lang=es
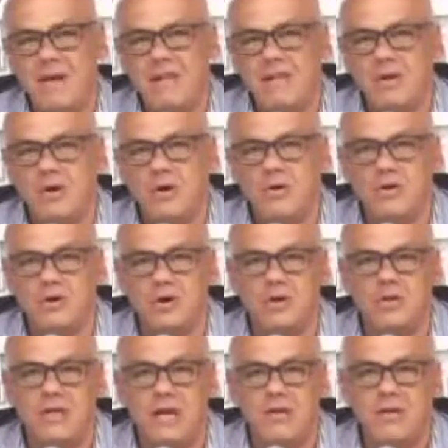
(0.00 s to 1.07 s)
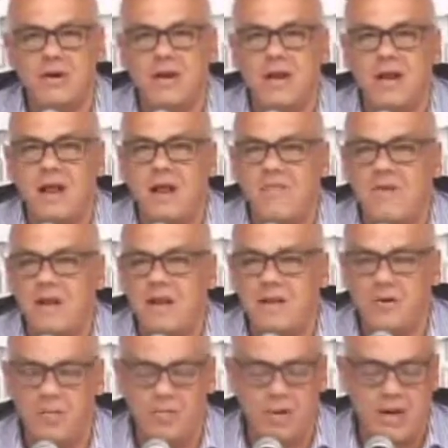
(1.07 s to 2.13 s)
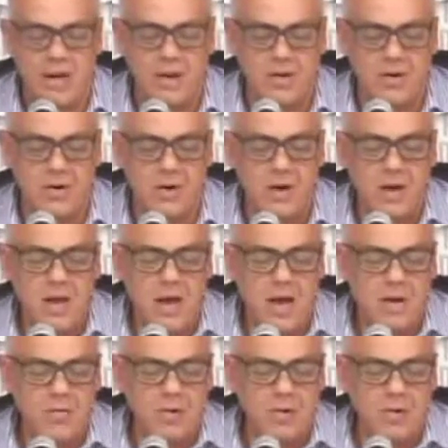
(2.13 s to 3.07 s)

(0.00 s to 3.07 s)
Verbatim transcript: el 28 dándole el feliz cumpleaños